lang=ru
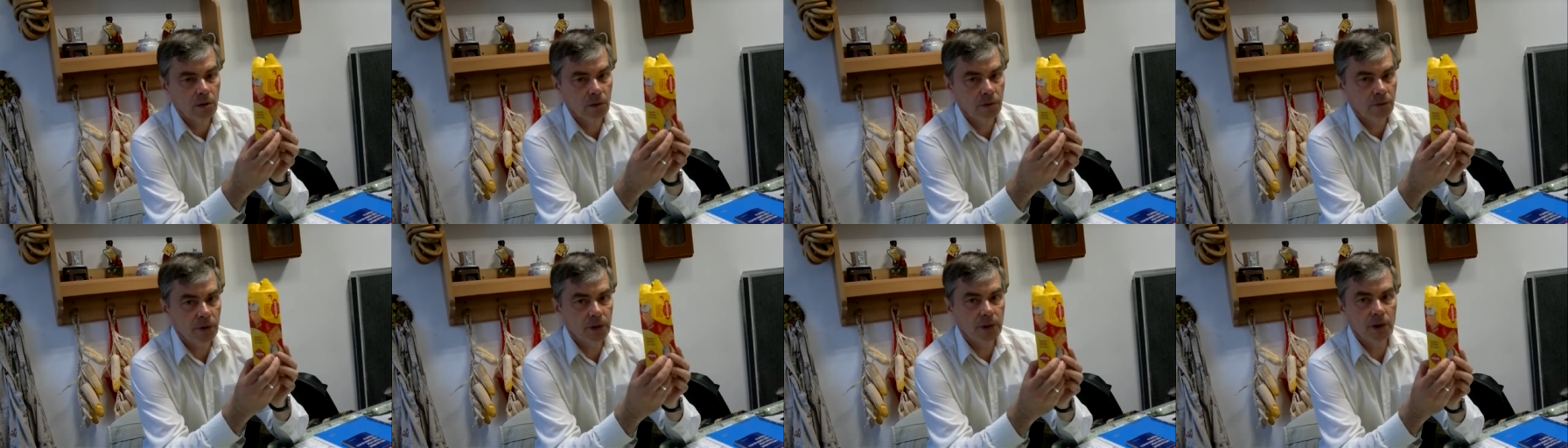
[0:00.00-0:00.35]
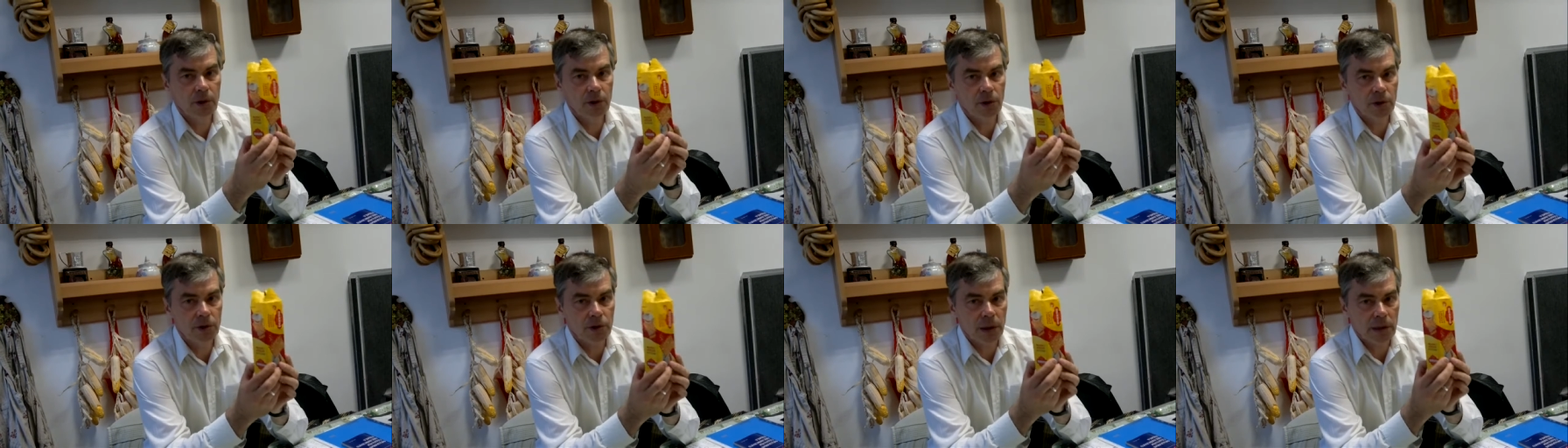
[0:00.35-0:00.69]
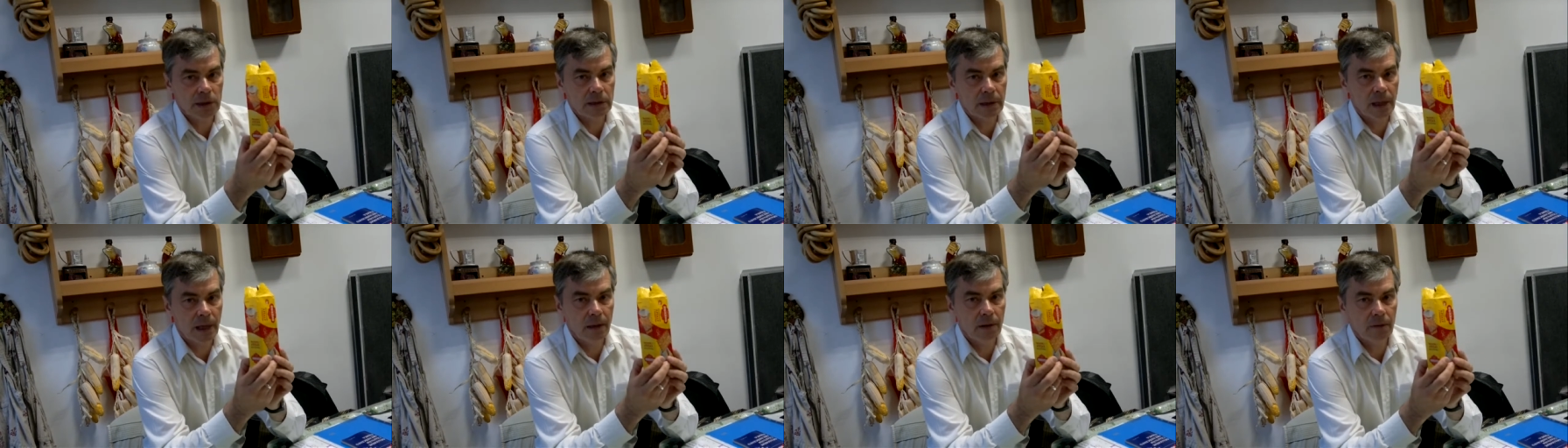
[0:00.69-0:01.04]
видно ее сейчас,
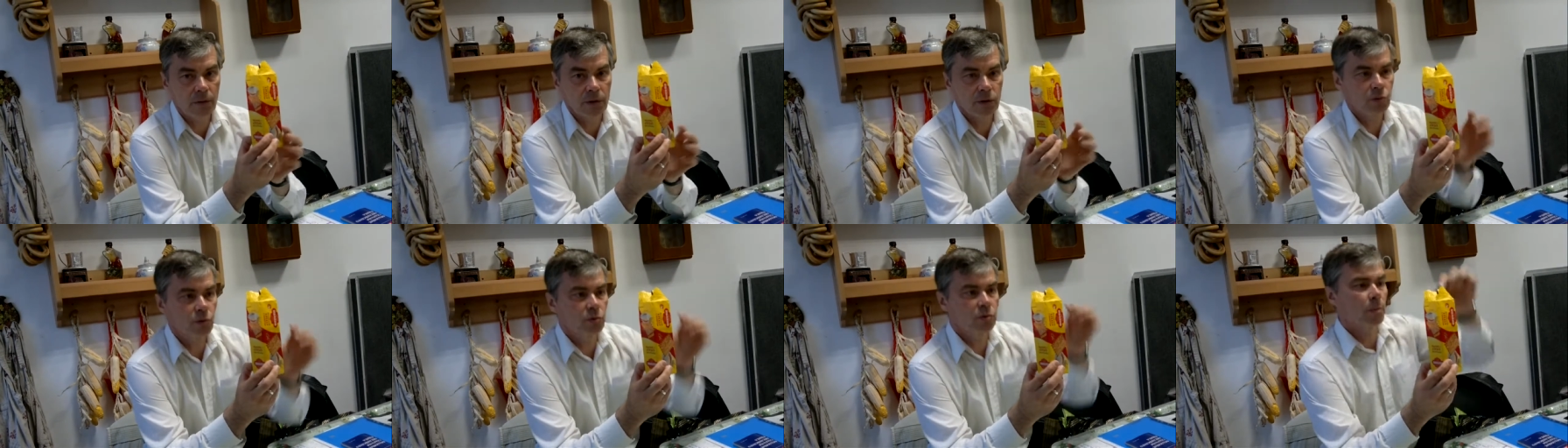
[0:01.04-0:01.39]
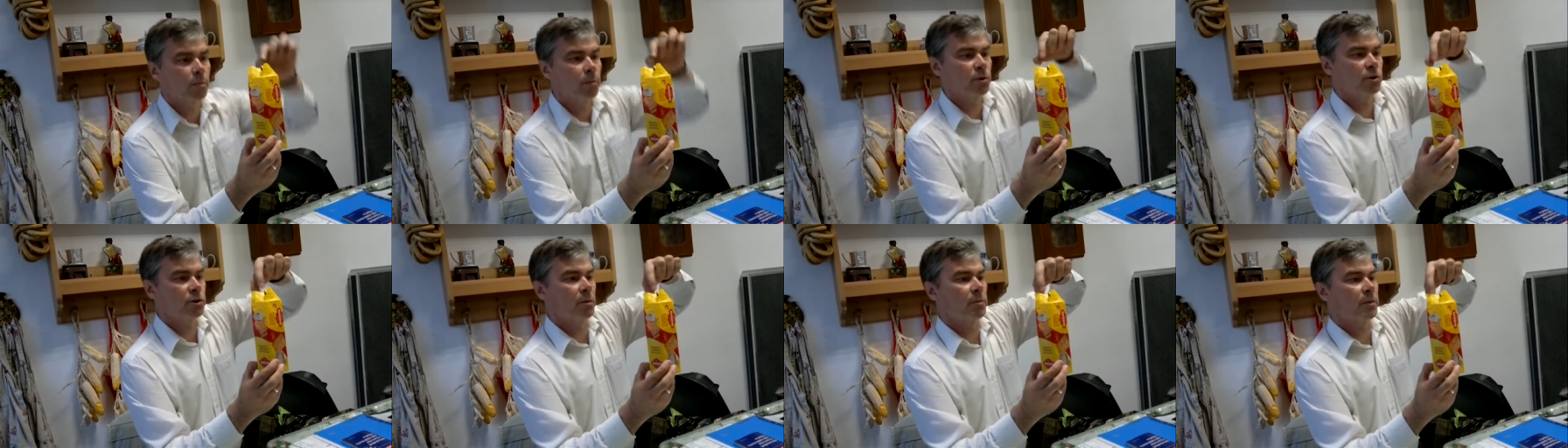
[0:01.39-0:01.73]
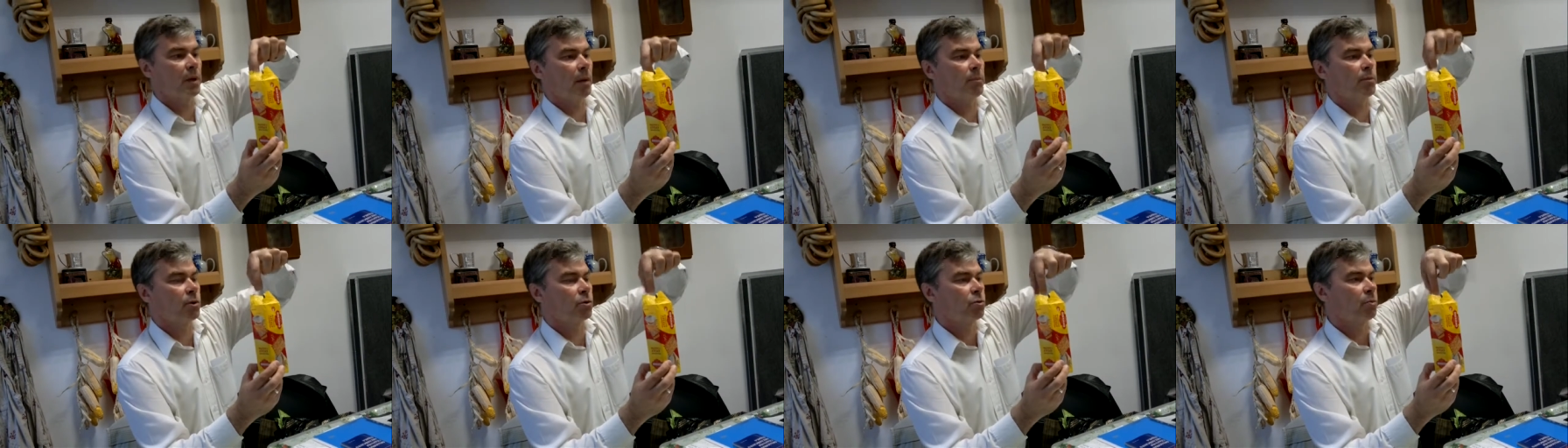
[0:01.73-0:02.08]
да? Вот тут, допустим,
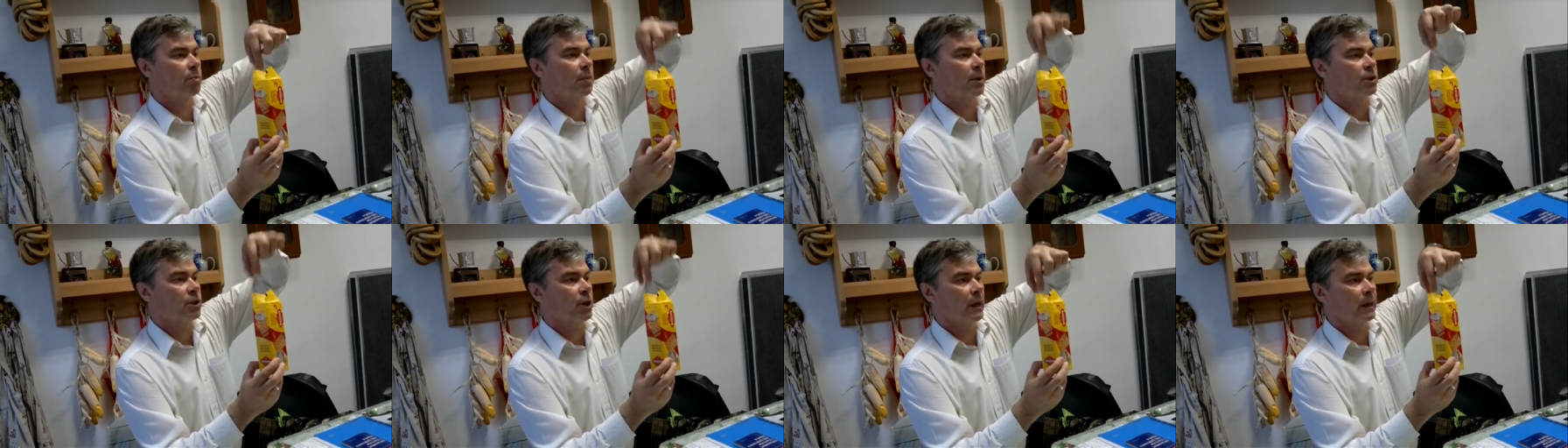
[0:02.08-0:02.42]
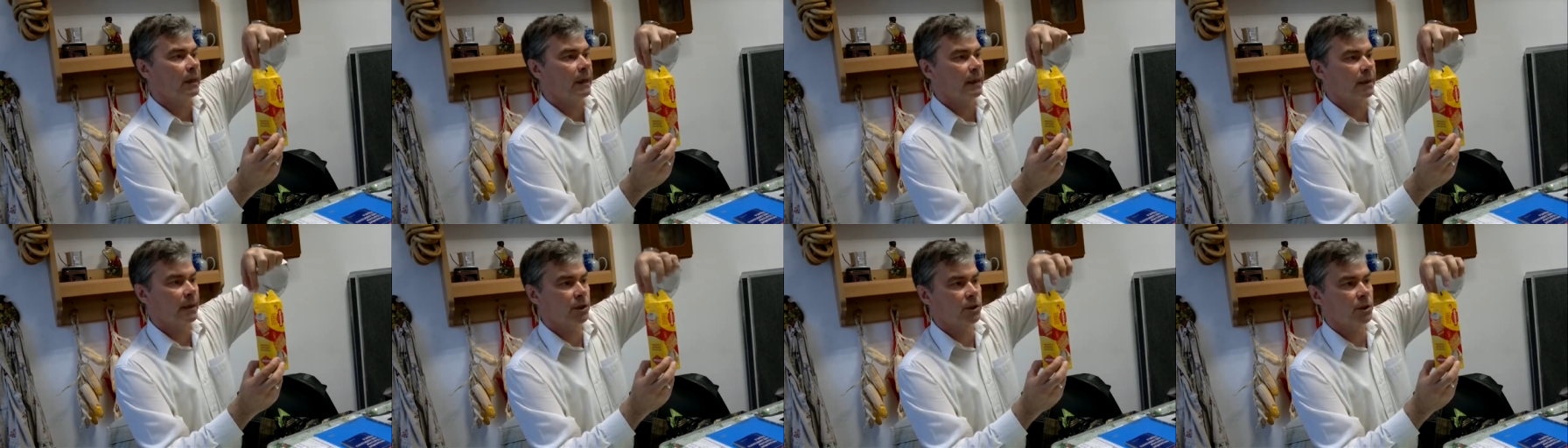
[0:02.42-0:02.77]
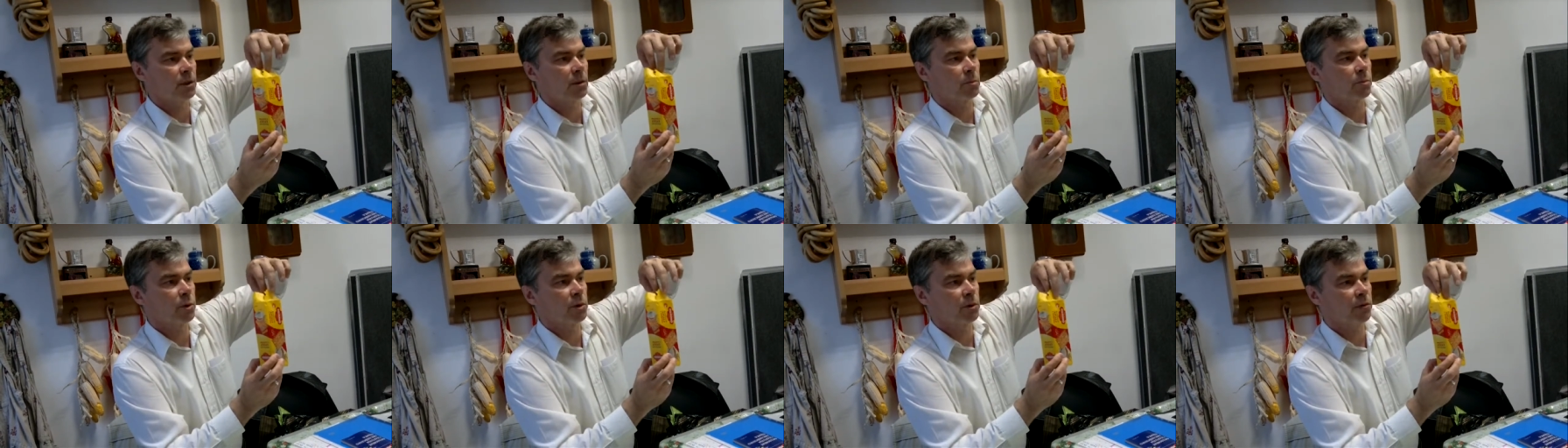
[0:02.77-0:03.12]
я беру печеньки, значит,
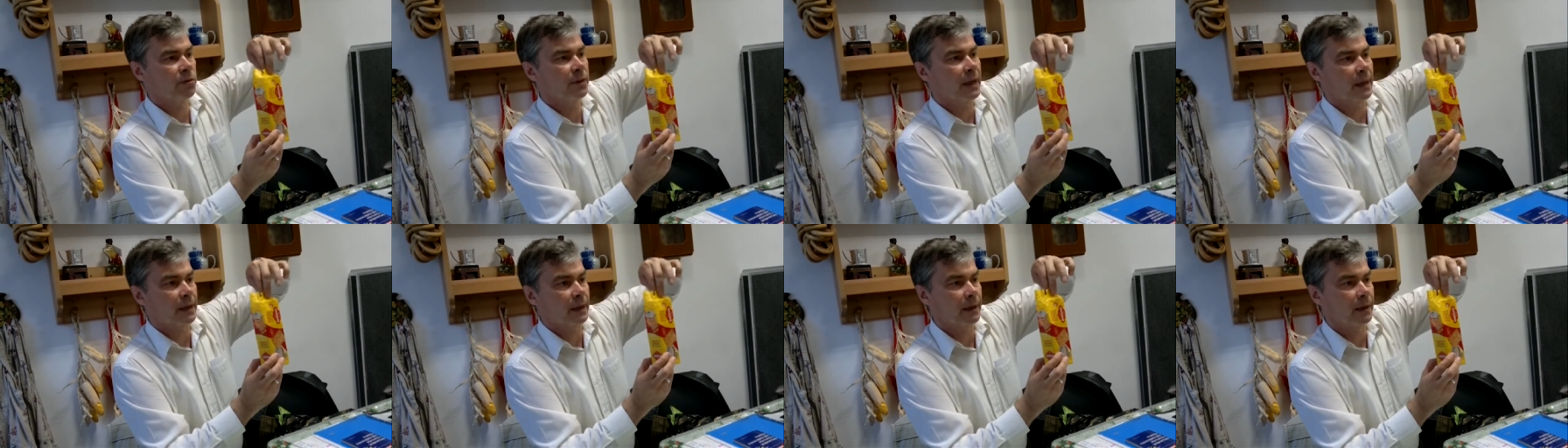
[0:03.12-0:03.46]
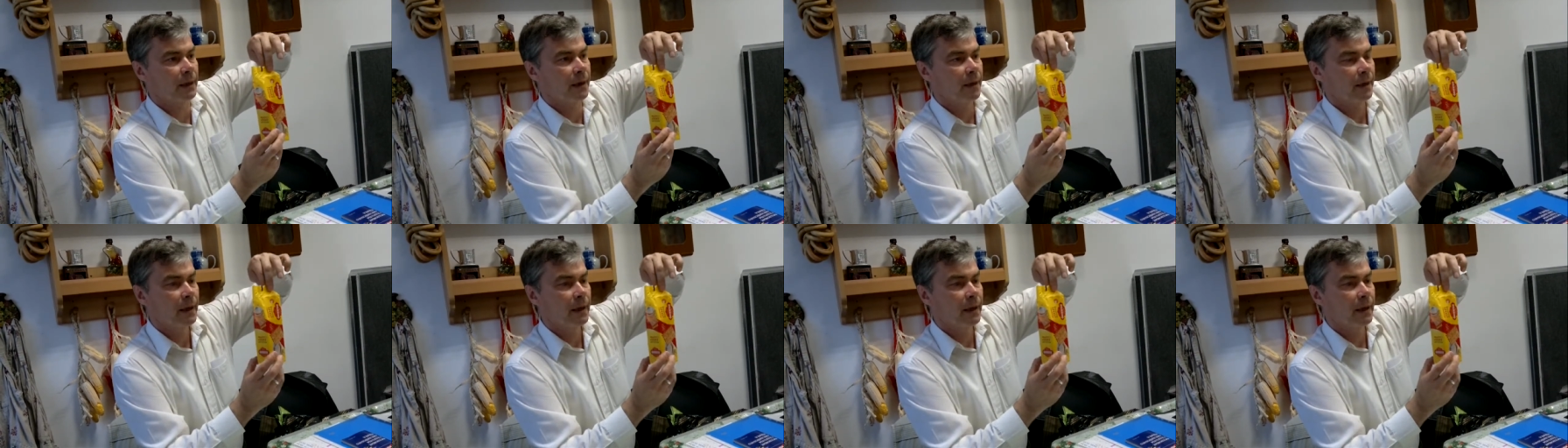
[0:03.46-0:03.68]
это будет вверх.